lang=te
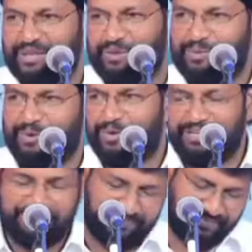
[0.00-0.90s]
అతను
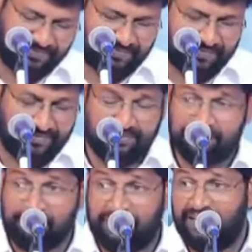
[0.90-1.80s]
ఒప్పుకొని
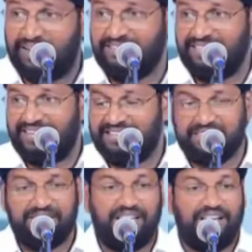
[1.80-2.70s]
మహారాజా
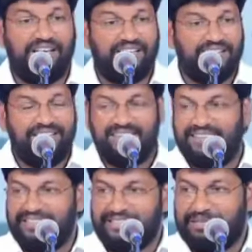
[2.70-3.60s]
నిజంగా
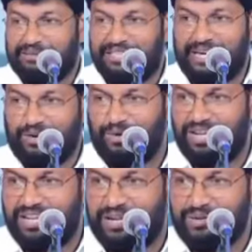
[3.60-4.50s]
ఇంత చమత్కారులు
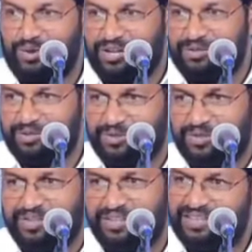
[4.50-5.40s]
ఉంటారని అనుకోలేదు
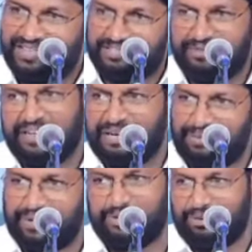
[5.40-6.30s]
నిజమే నా
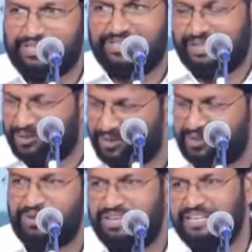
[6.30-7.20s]
మాతృభాష తెలుగు
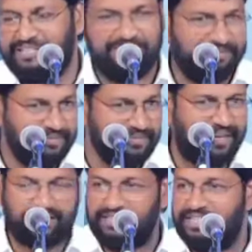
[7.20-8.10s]
ఇది కానీ
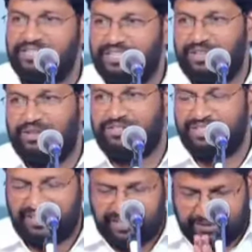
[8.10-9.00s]
అతను తెచ్చింది ఏదో
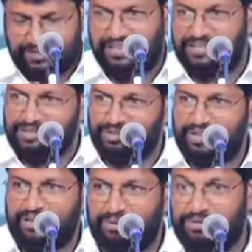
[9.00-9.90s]
ఇచ్చి నమస్కారం
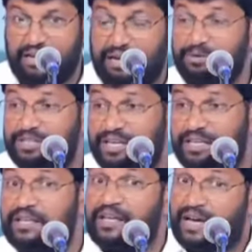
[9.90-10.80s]
చేసుకుని వెళ్ళిపోతాడు లేకపోతే
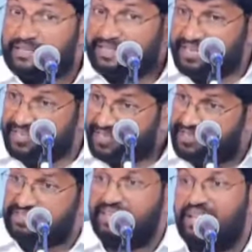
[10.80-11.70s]
అతడు
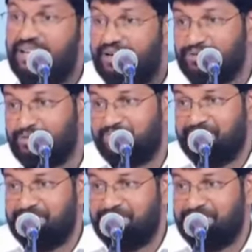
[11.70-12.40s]
అడిగిందంతా చేయాలి రాజు